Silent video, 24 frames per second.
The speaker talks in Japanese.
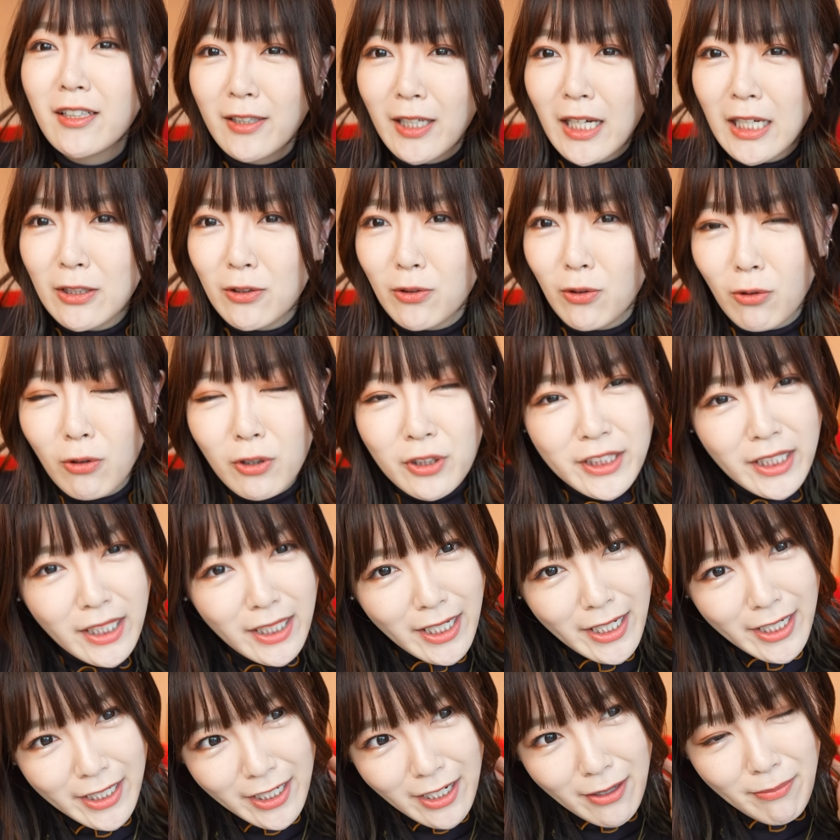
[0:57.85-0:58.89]
あの、おさ
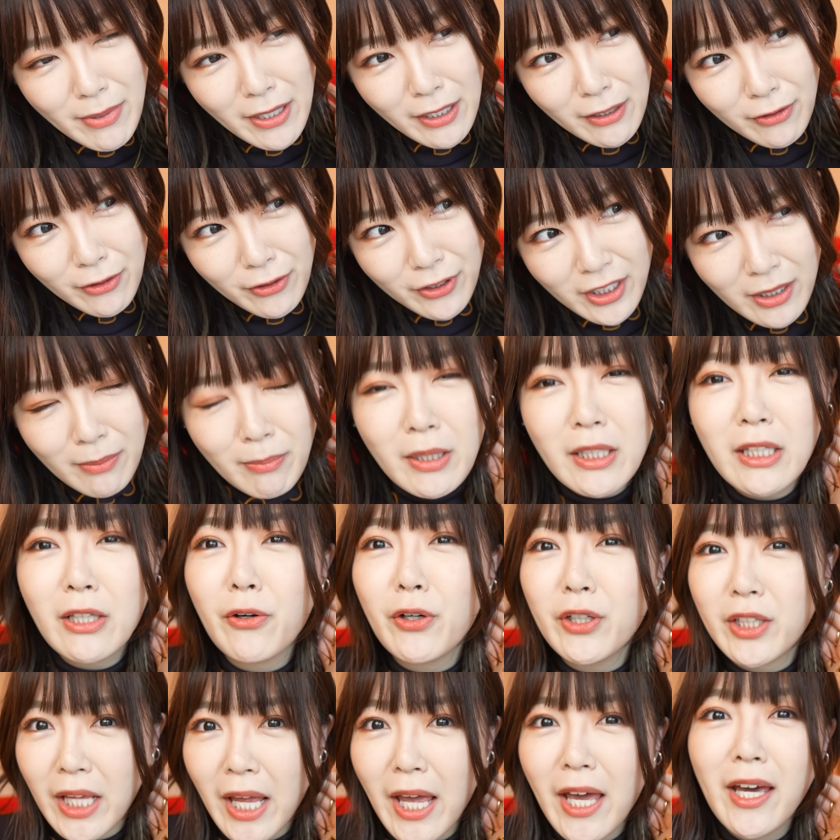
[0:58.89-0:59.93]
らいレベルに見て
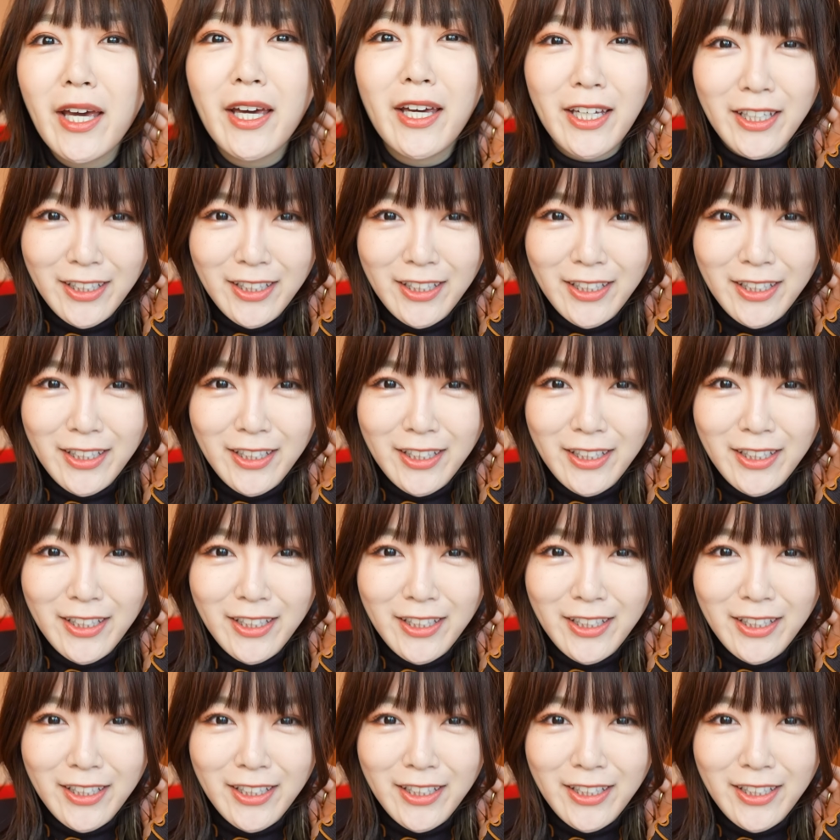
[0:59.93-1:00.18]
おいて